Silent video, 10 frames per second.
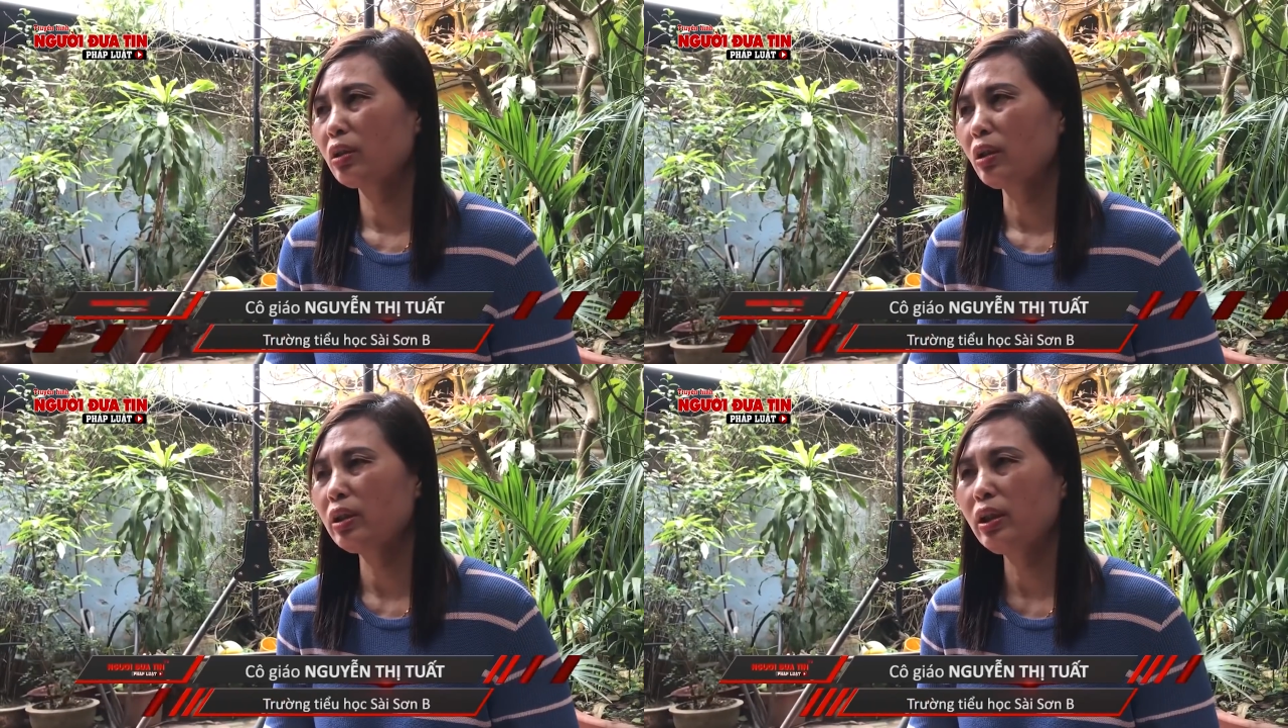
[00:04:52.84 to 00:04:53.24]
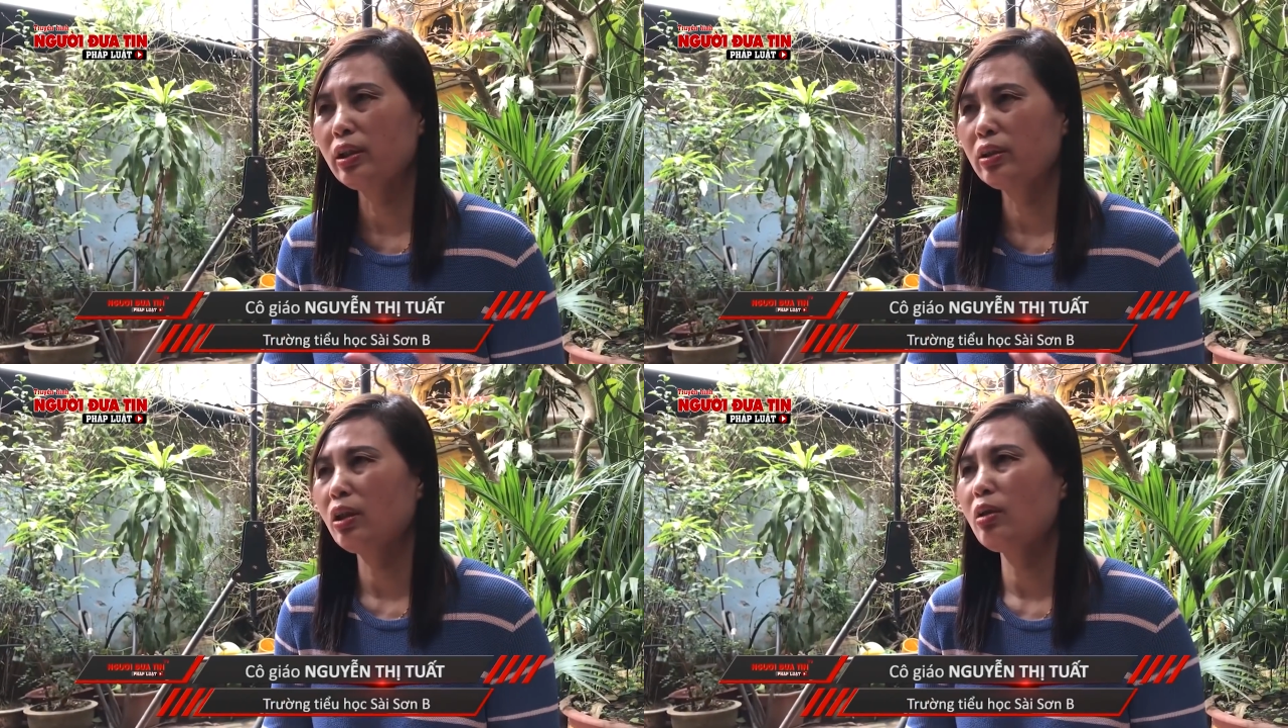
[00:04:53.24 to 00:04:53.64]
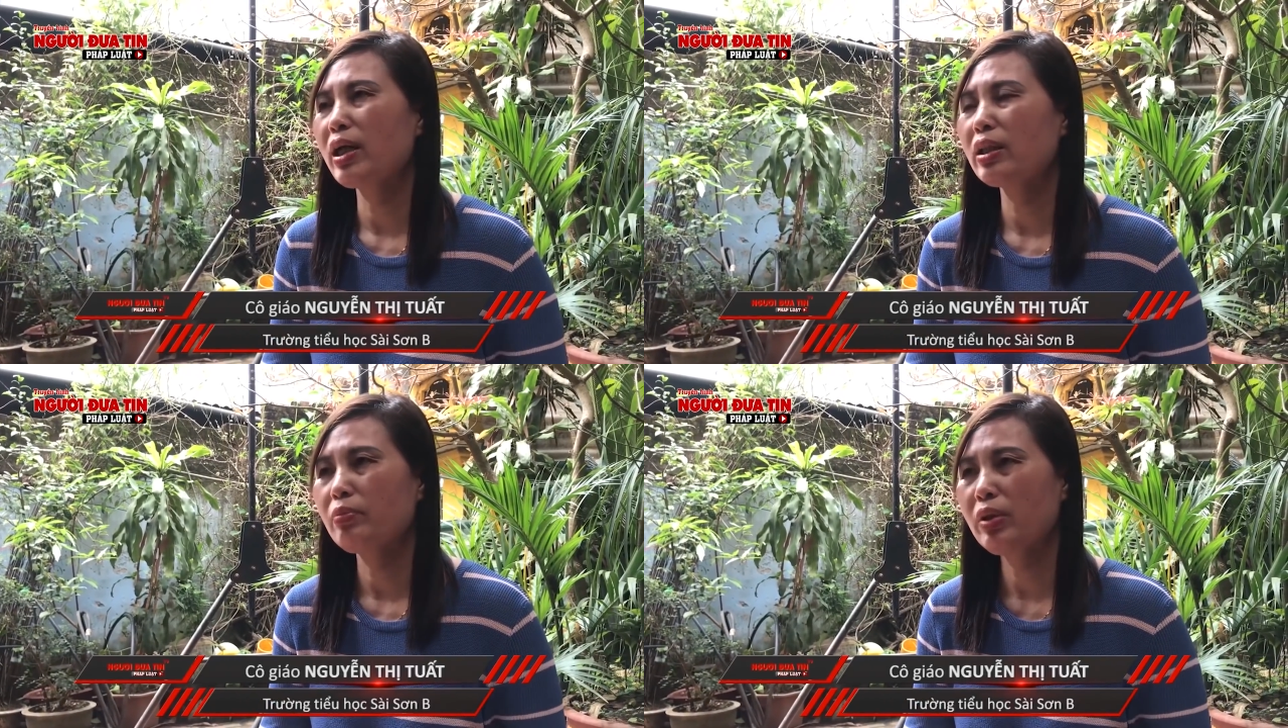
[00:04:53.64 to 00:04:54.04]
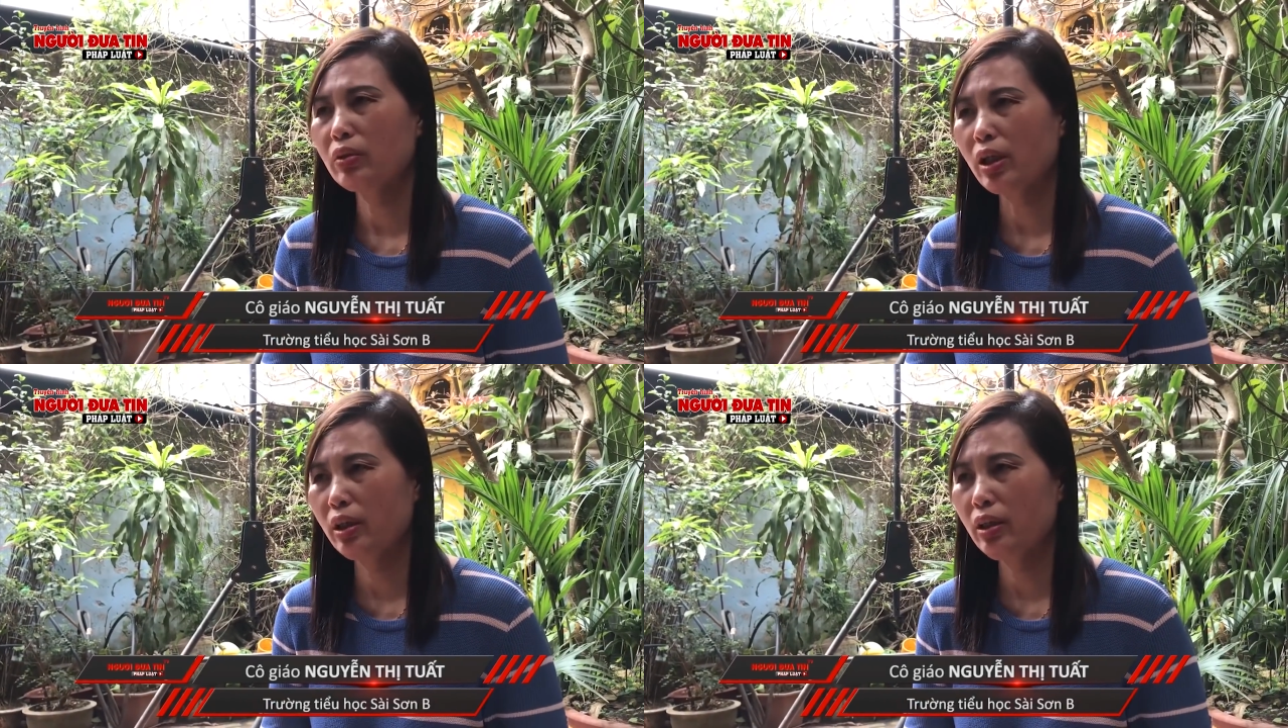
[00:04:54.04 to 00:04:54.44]
có chỉ cho ban giám
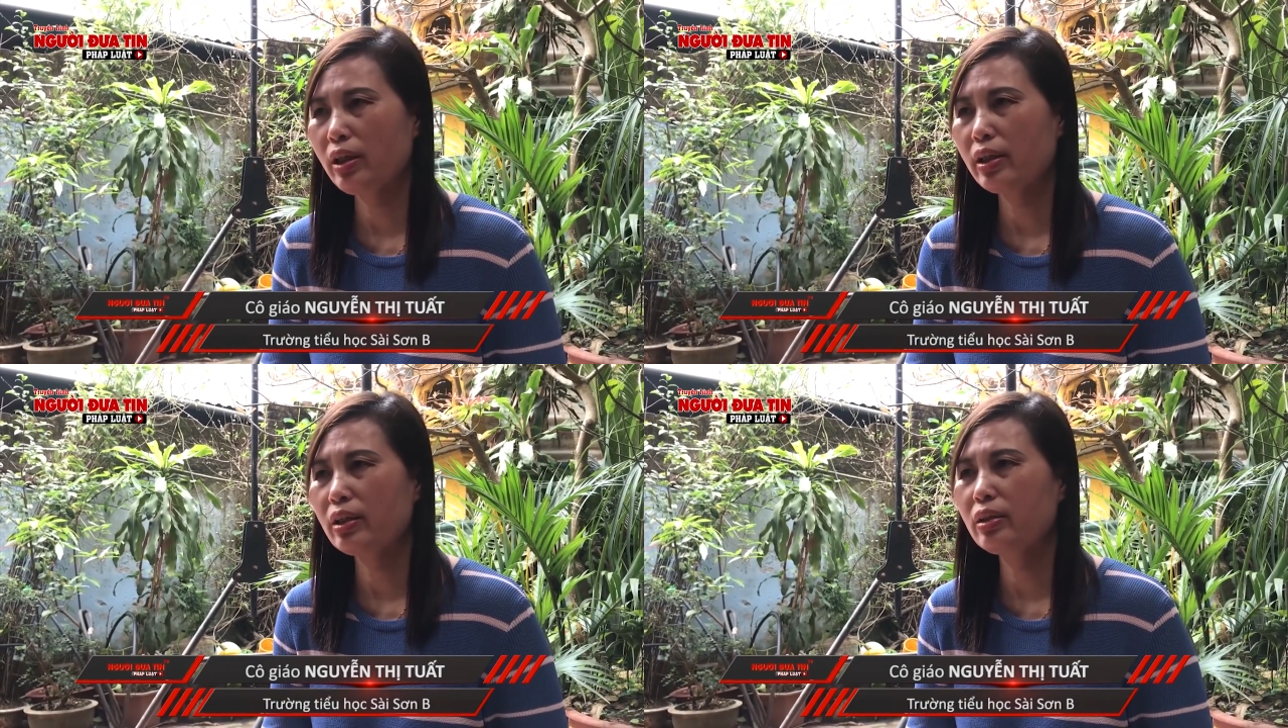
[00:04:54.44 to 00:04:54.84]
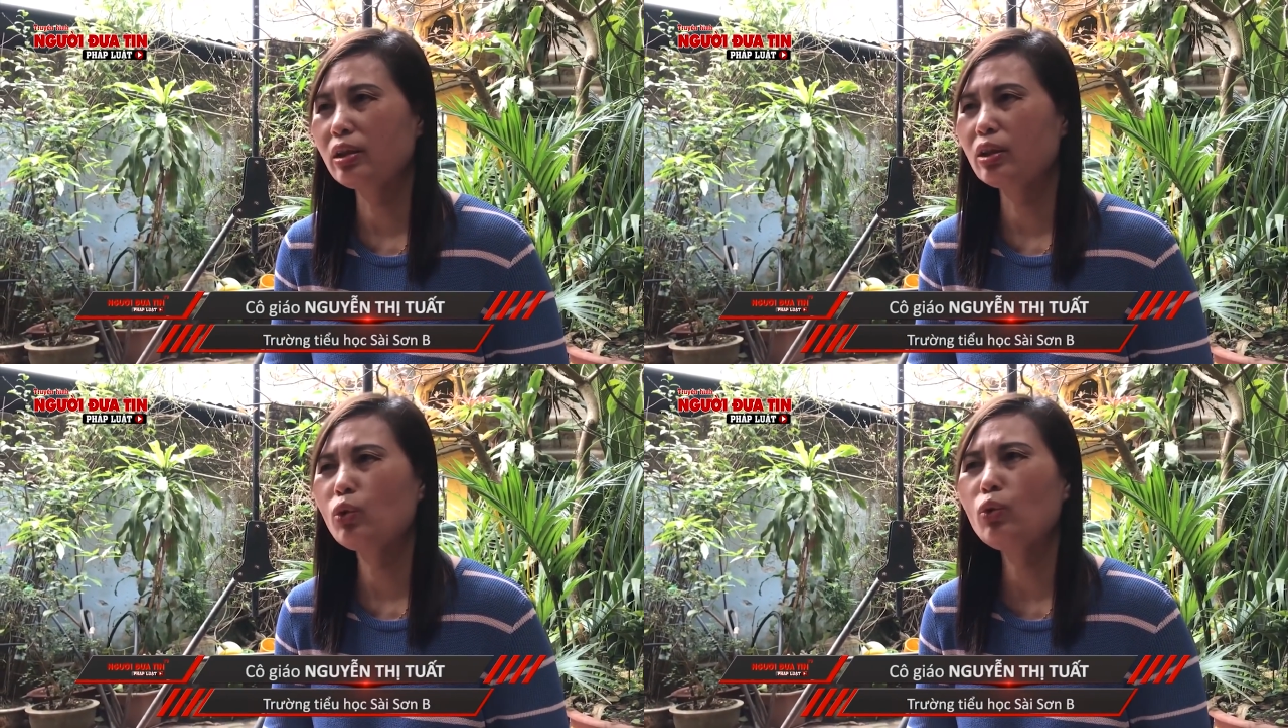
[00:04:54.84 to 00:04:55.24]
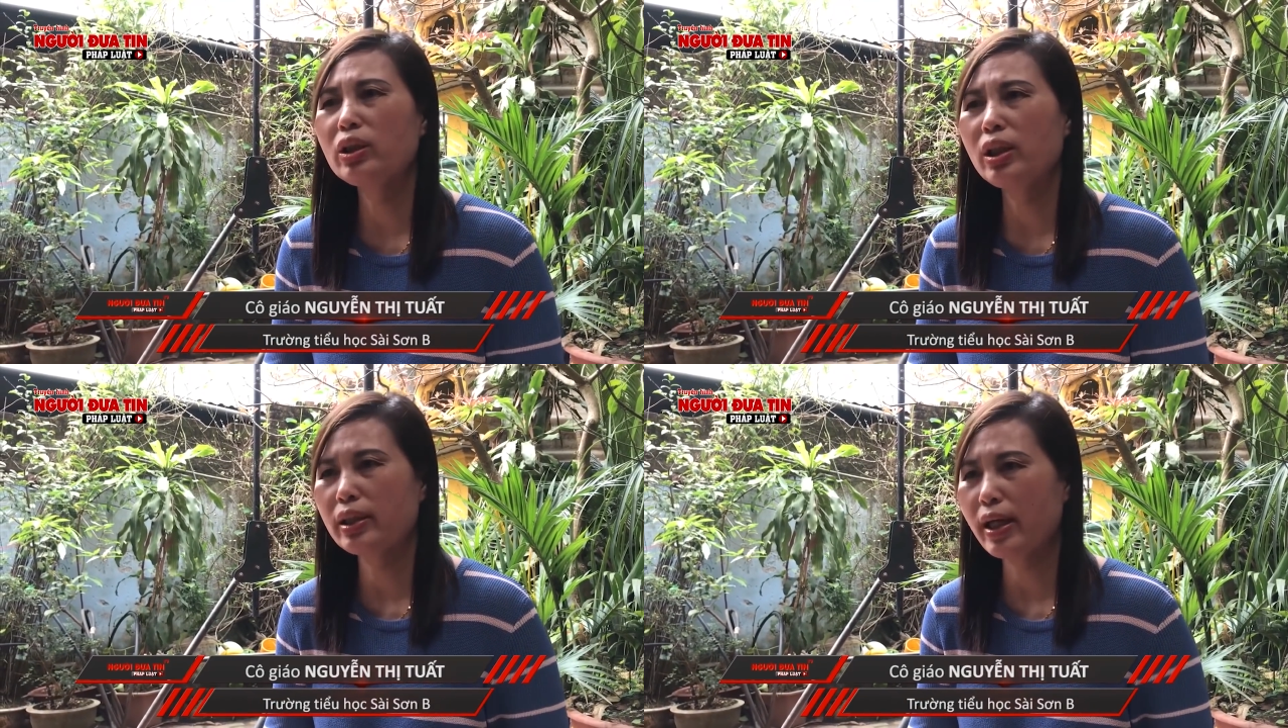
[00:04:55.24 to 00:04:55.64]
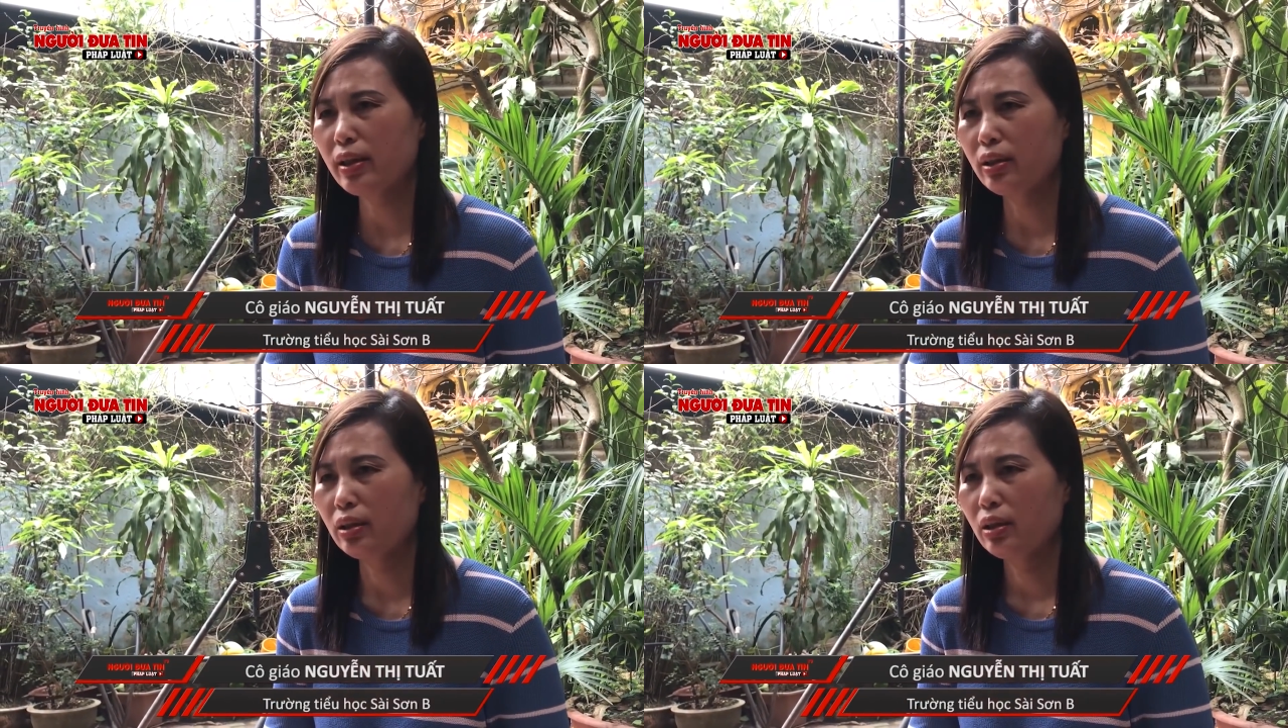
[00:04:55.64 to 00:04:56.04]
hiệu thấy là nhà trường thu chi
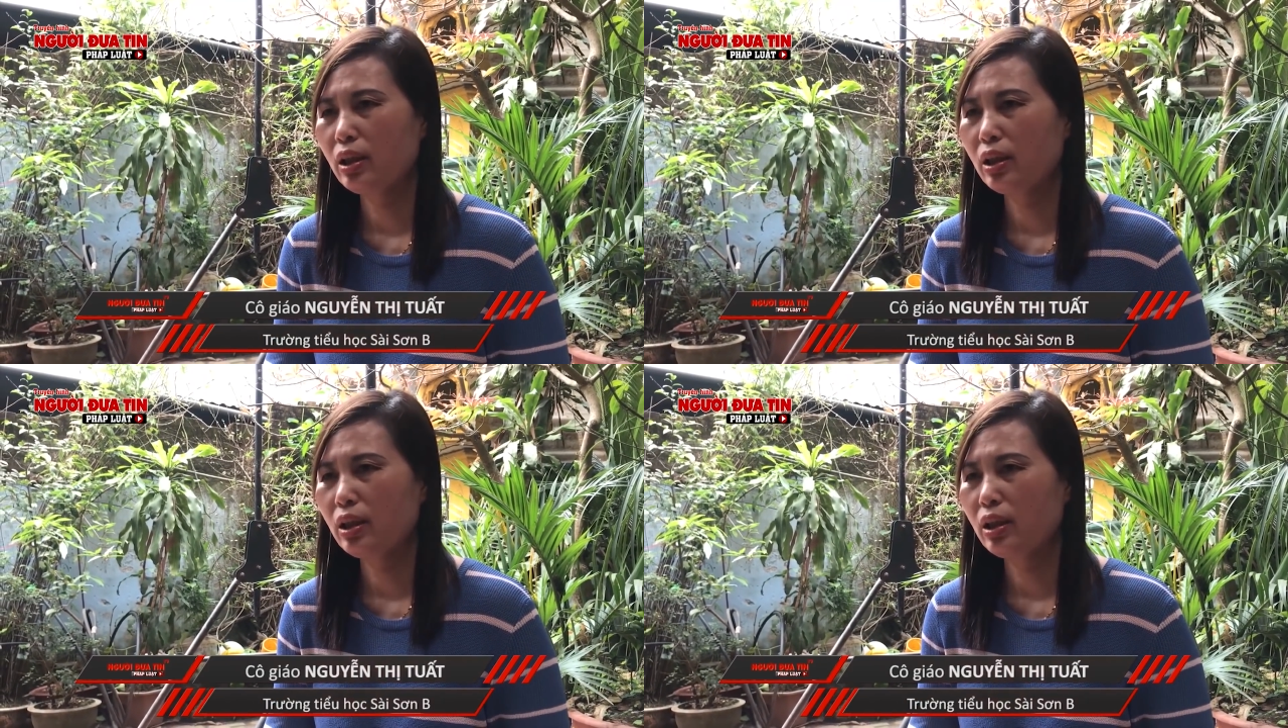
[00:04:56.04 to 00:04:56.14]
sai,